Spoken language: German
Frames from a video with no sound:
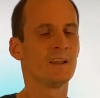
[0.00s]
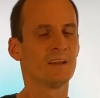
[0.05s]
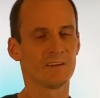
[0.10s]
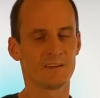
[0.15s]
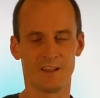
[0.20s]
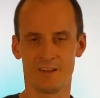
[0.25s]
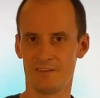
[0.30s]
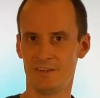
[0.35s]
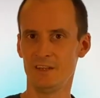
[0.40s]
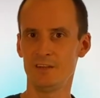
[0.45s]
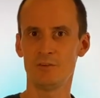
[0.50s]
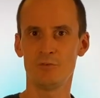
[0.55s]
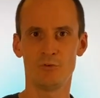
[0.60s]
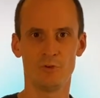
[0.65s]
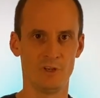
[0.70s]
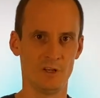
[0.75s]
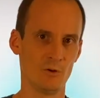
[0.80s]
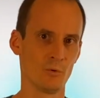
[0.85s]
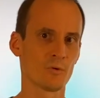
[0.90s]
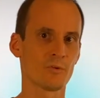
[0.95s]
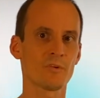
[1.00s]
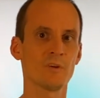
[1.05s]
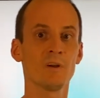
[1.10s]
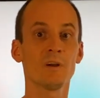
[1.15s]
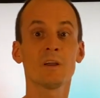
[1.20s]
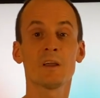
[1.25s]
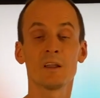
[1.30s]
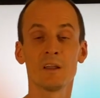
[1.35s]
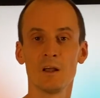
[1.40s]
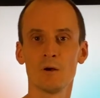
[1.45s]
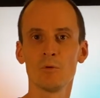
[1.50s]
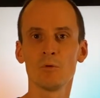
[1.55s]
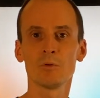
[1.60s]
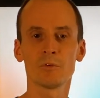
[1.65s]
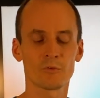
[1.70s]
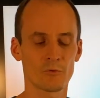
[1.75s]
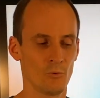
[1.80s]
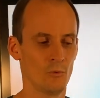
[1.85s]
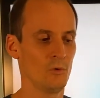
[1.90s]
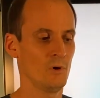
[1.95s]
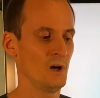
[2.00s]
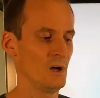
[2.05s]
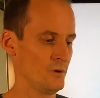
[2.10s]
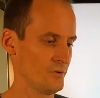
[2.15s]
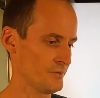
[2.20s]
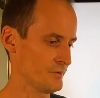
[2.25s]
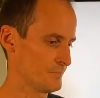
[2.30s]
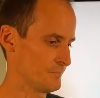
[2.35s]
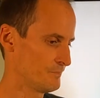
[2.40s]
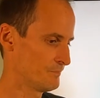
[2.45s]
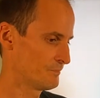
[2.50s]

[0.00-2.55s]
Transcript: Das sieht für die Nutzer genau so aus.